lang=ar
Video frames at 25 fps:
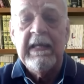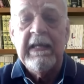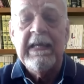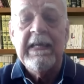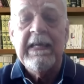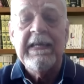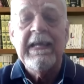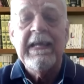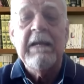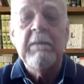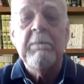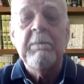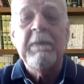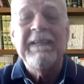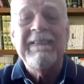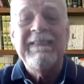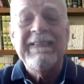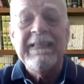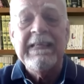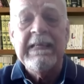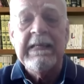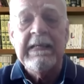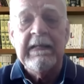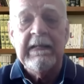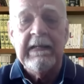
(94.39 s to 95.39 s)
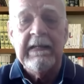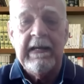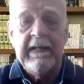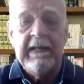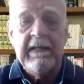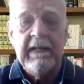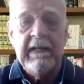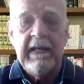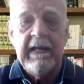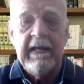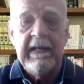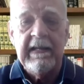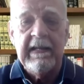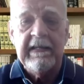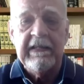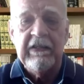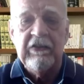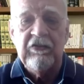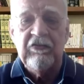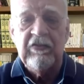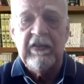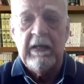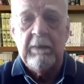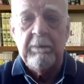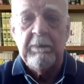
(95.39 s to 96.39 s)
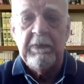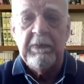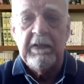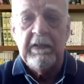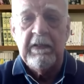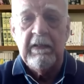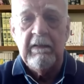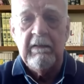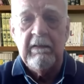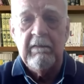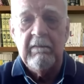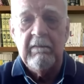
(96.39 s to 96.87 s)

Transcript: هي البديل عن الحركه الشعبيه